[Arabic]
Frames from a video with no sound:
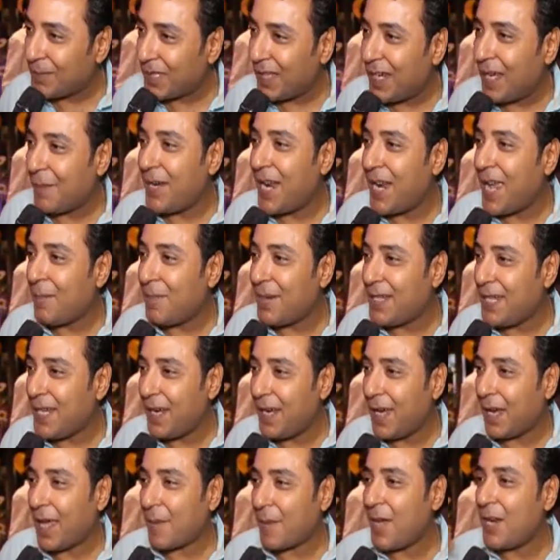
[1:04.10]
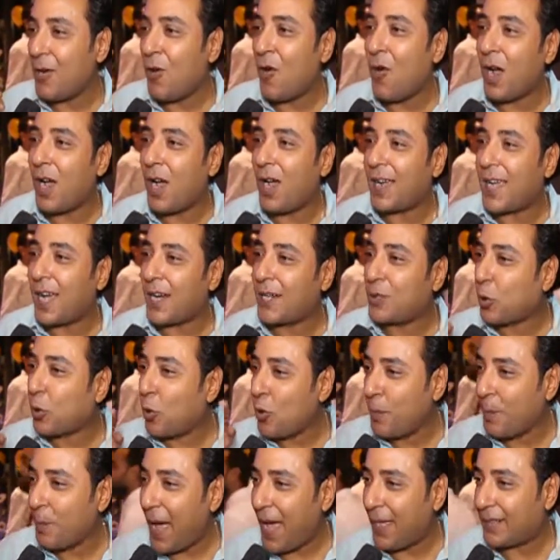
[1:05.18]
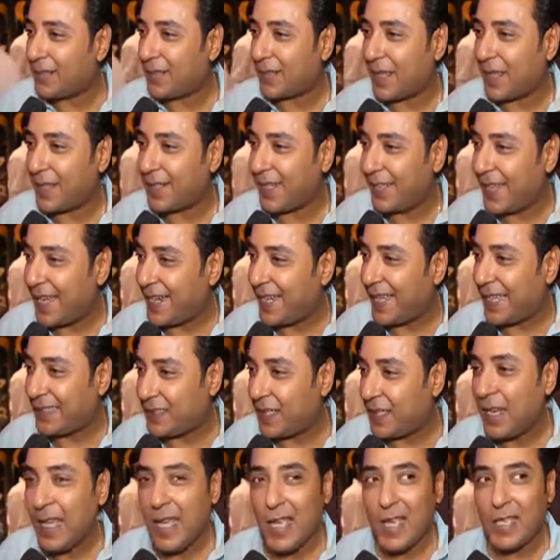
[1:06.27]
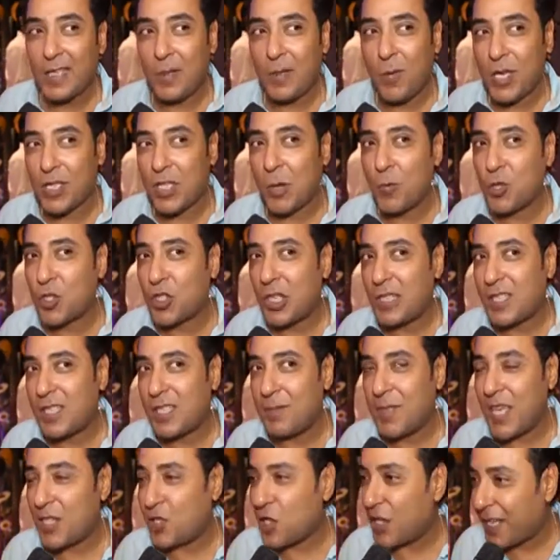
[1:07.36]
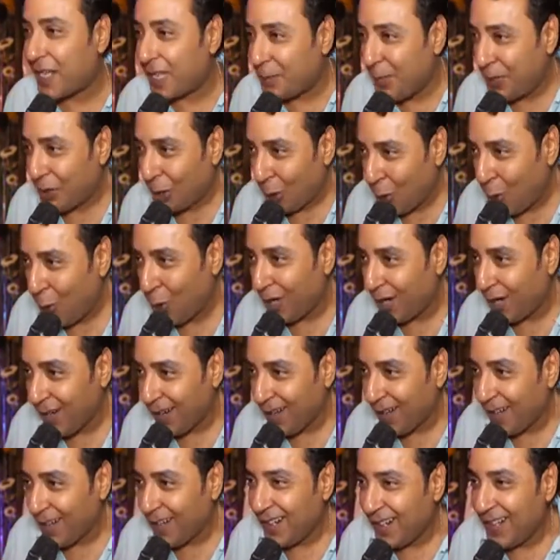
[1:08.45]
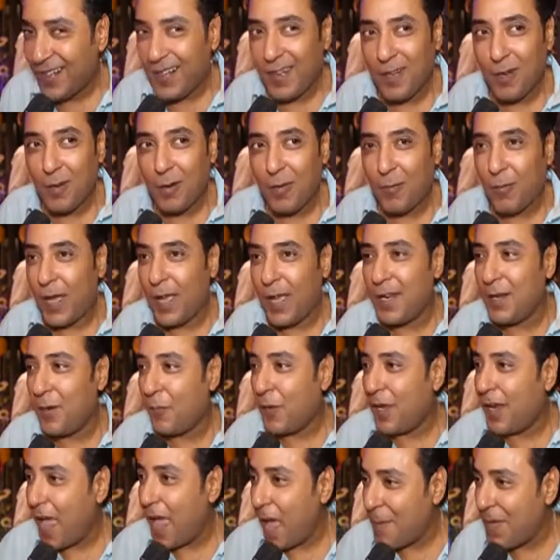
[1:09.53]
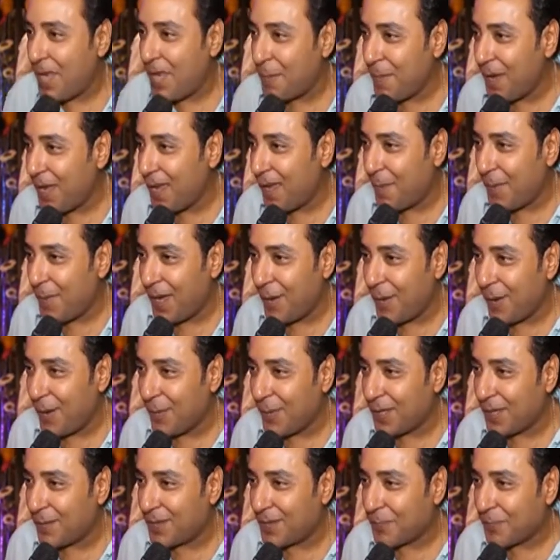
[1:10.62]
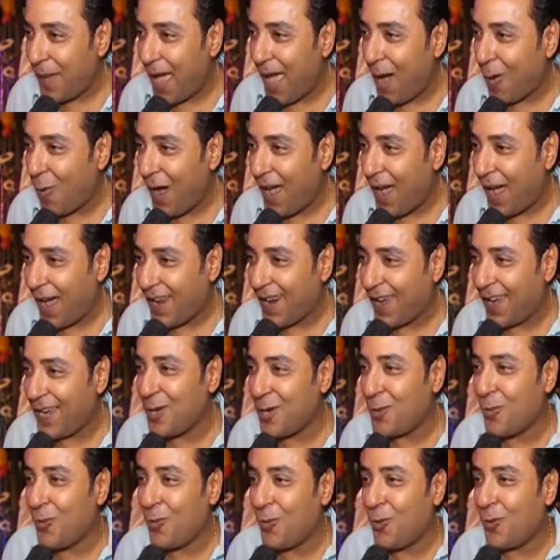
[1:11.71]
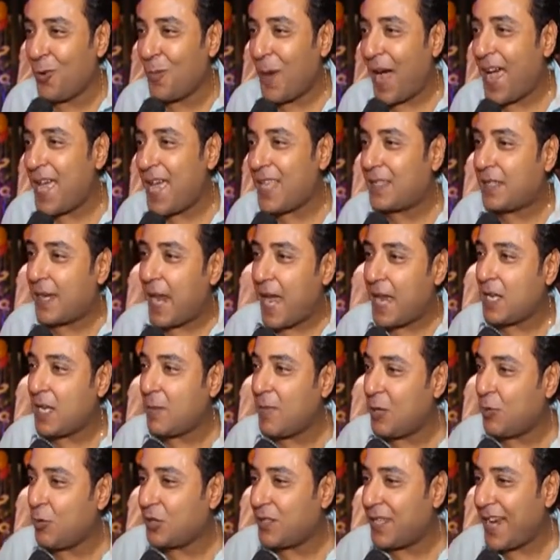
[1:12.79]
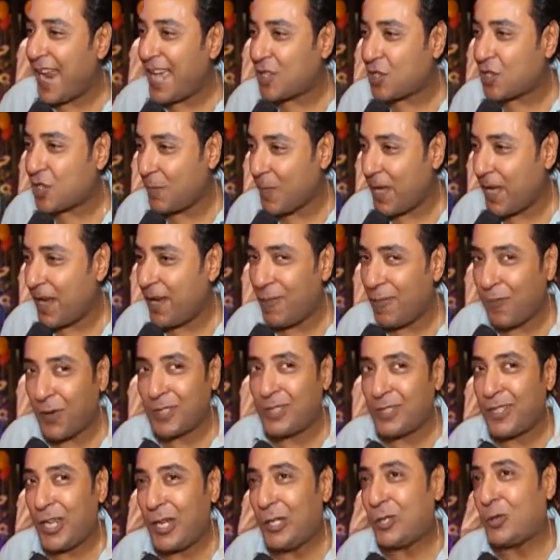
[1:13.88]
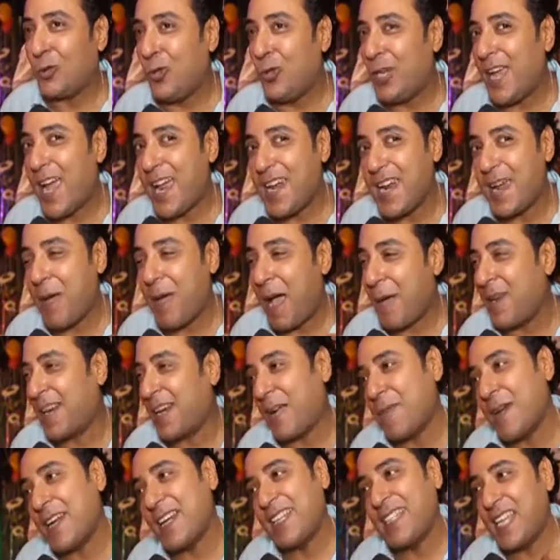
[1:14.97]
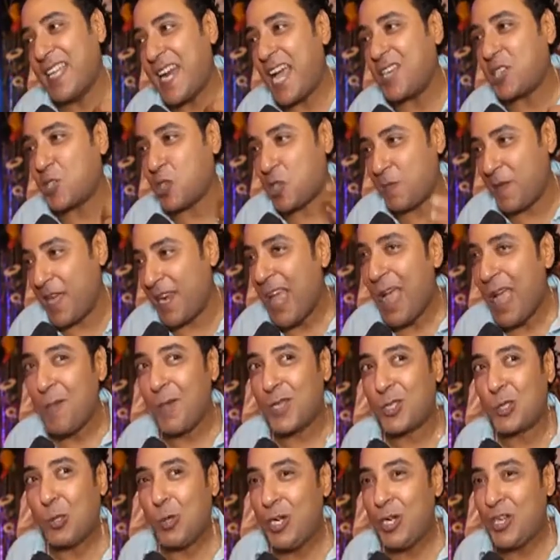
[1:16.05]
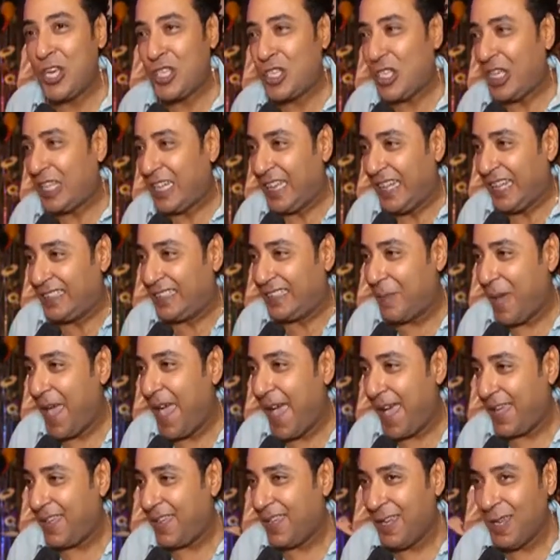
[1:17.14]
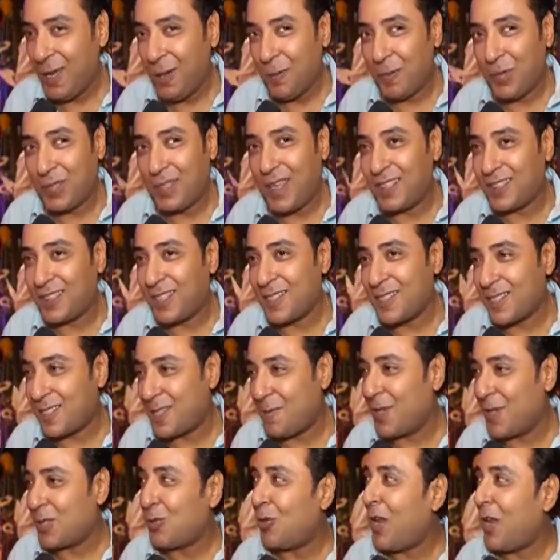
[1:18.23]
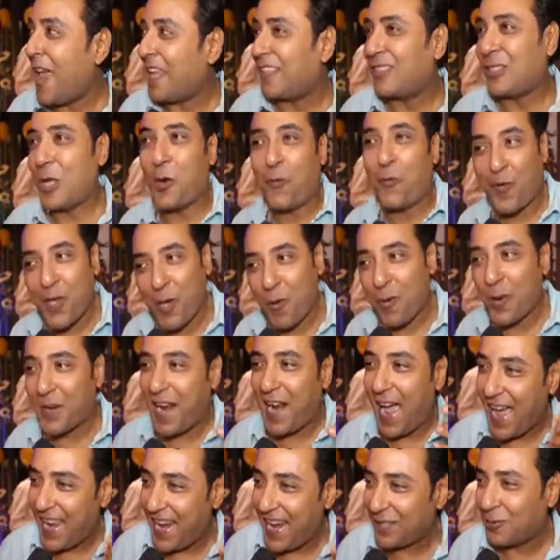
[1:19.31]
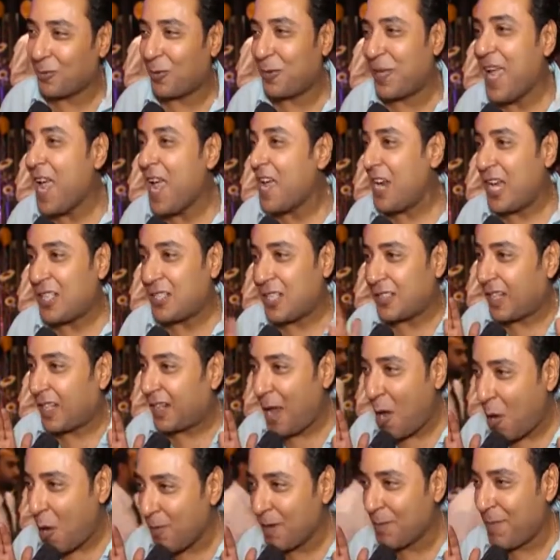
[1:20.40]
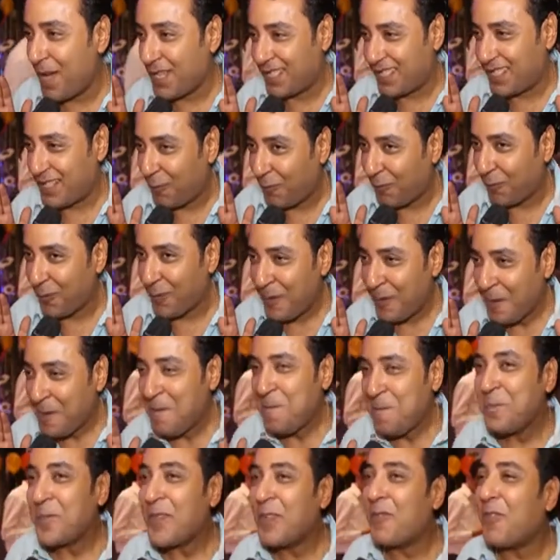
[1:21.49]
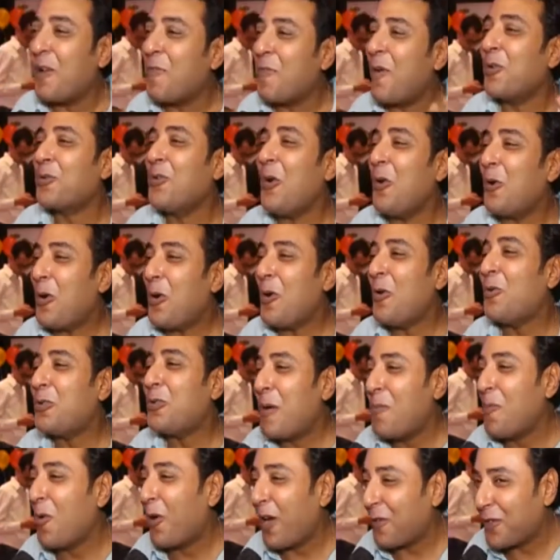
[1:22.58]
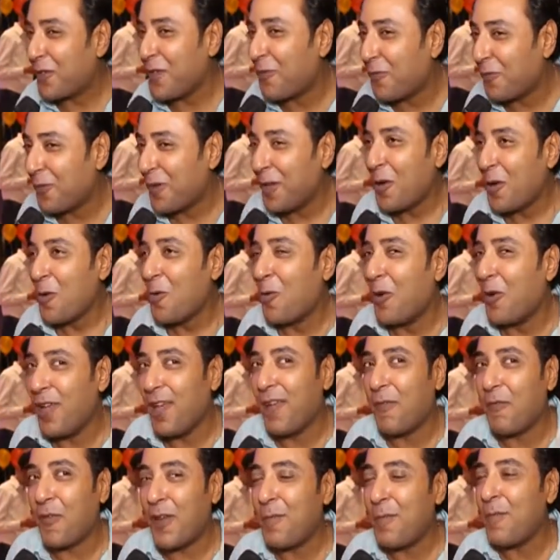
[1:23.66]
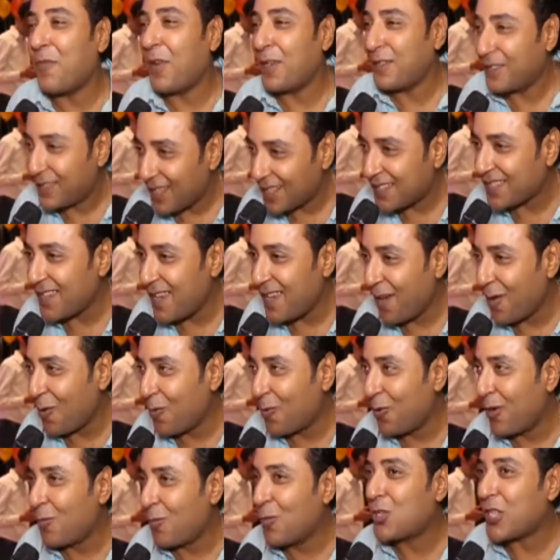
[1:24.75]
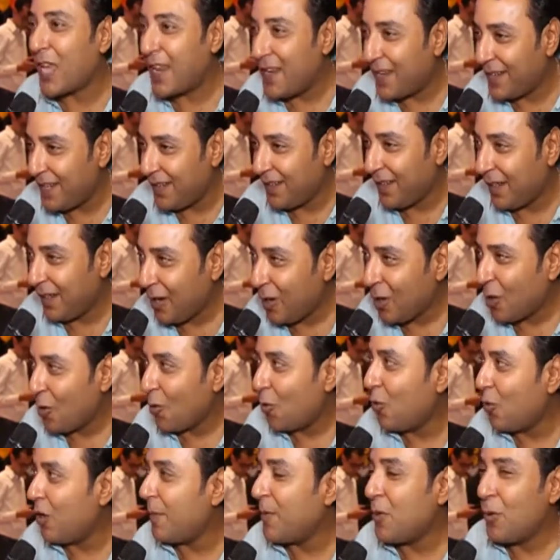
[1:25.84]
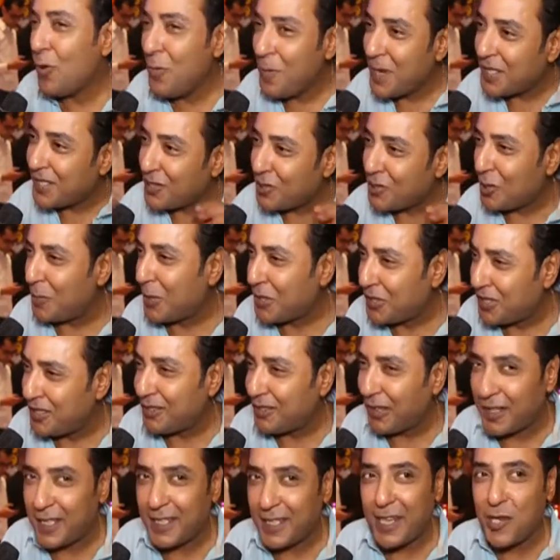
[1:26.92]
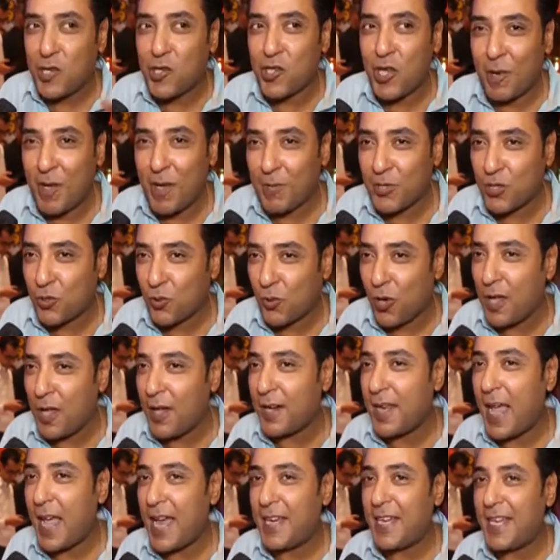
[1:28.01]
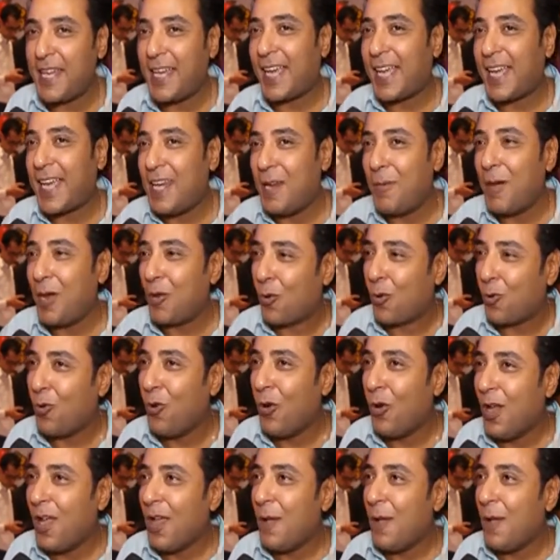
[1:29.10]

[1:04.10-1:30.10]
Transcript: طلع من قلب نيله كمان هو كرتون بحت كاريكاتير ده مش تنظيم ده شركه بترول الامير مهوأ على عينه ومعاه الدراع اليمين والدراع الشمال فتقدري تقولي انا بعمل كمان الدراع الشمال مسؤول النشاط الاجتماعي بتاع التنظيم مسؤول عن الترفيه والرحلات ناقص اطلعه من المصيف فالموضوع كله دمه خفيف وفيلم فانتازيا ومسلي وبيقول مسج بسيطه كده للشباب الصغير يعني ايه خلي بالكم